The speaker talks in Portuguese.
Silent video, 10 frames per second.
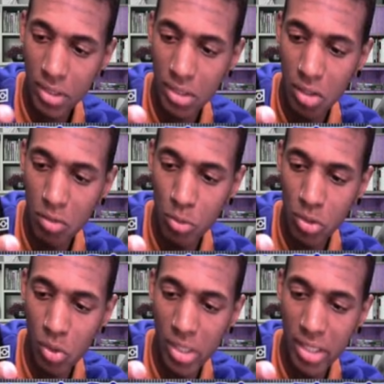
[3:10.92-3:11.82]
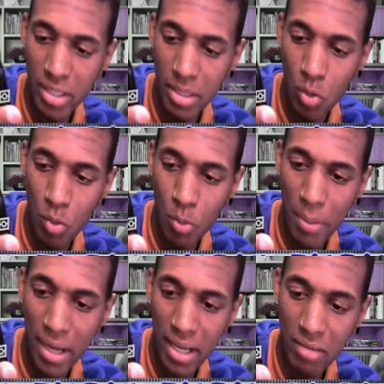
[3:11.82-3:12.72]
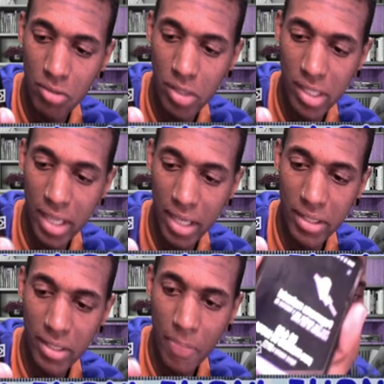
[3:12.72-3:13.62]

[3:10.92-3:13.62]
Então vamos escolher aqui como pagar, vou clicar aqui.